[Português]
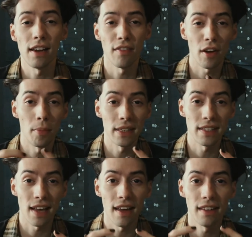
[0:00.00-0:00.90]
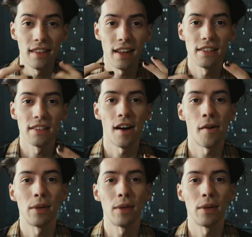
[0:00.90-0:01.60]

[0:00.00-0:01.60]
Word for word: ele vai começar a idealizar